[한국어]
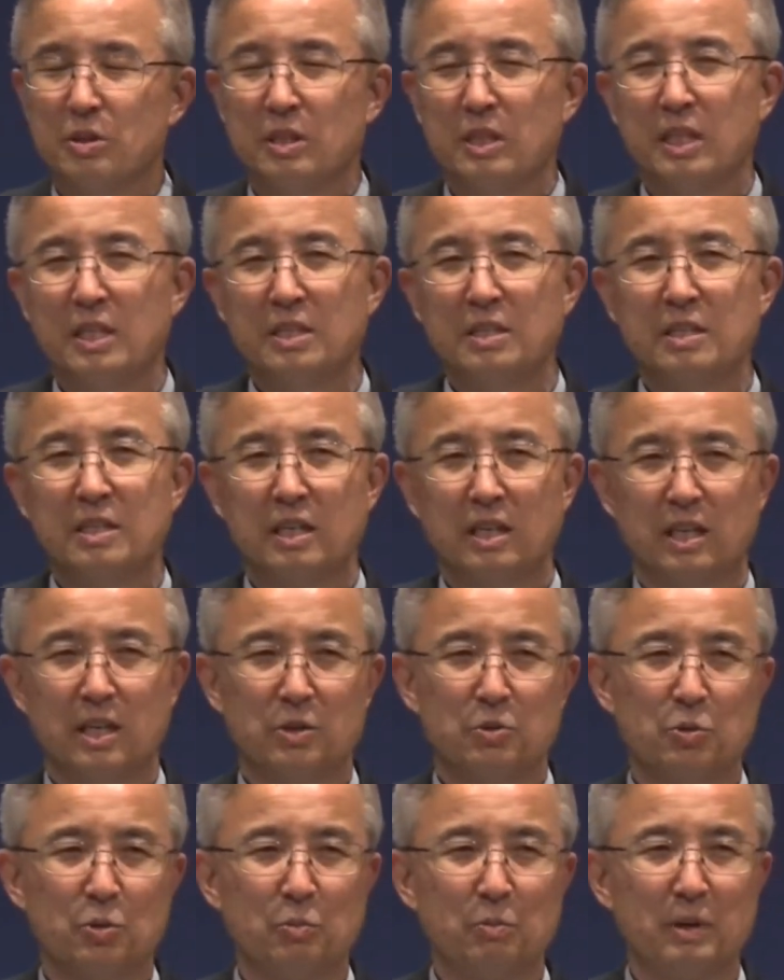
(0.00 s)
인생의
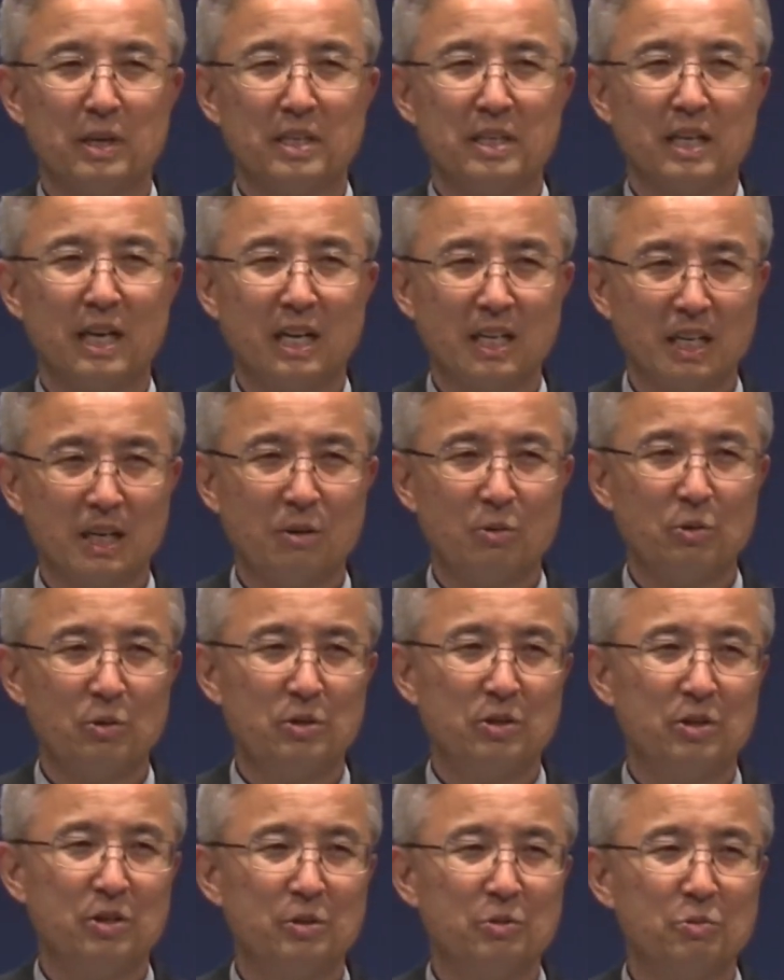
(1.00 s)
종말이
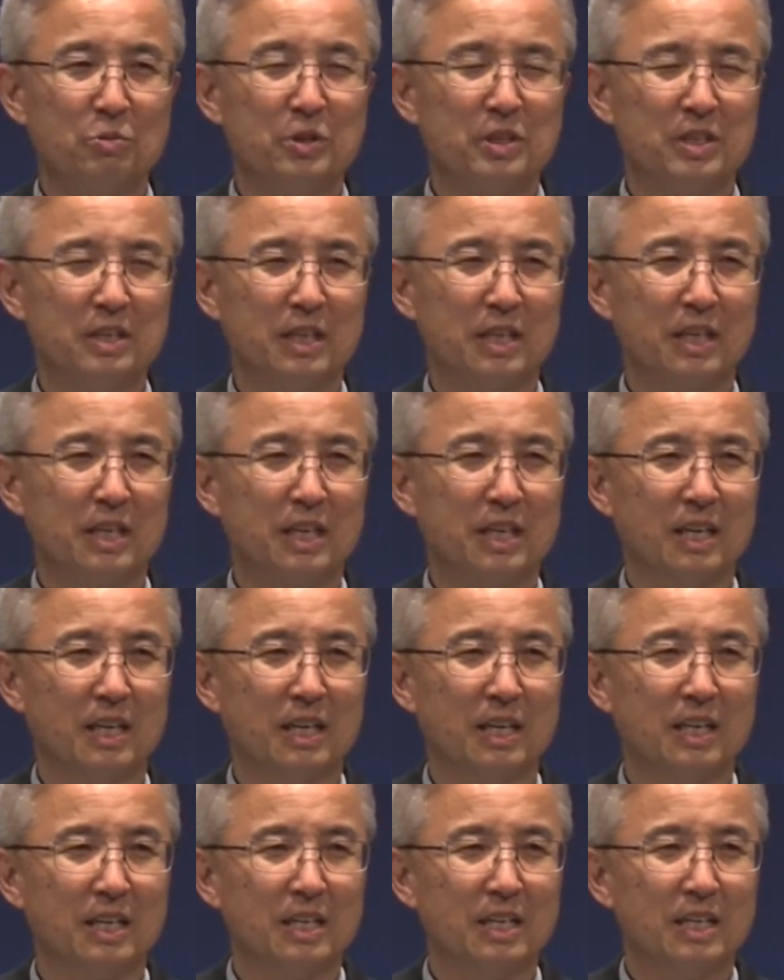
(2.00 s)
가까워오는
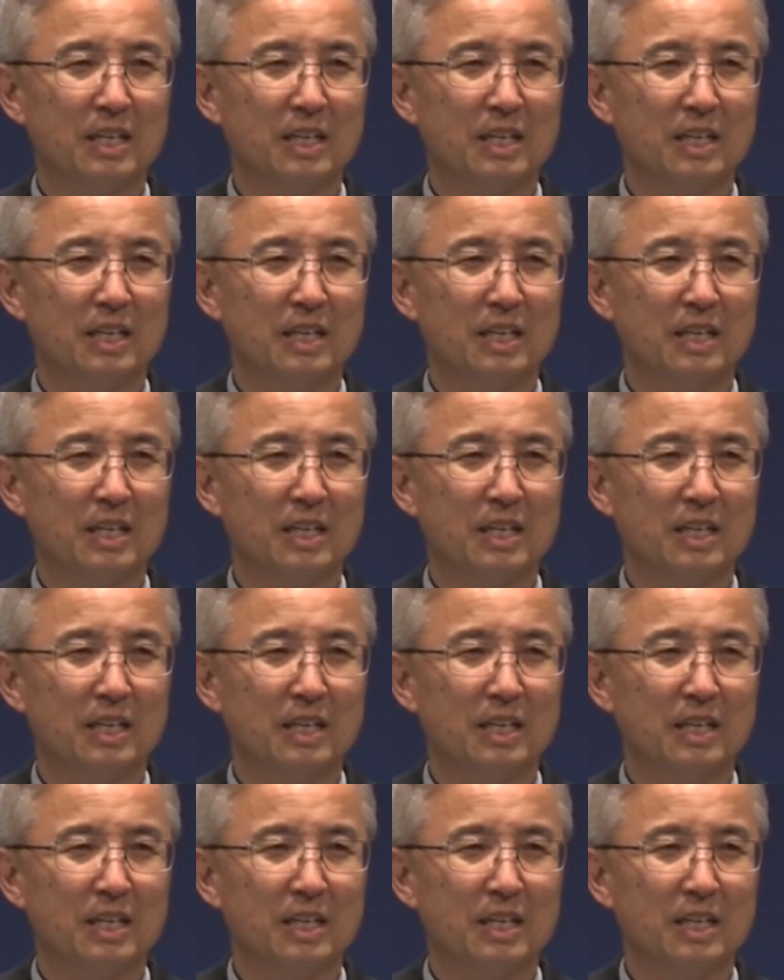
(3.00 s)
우리들에게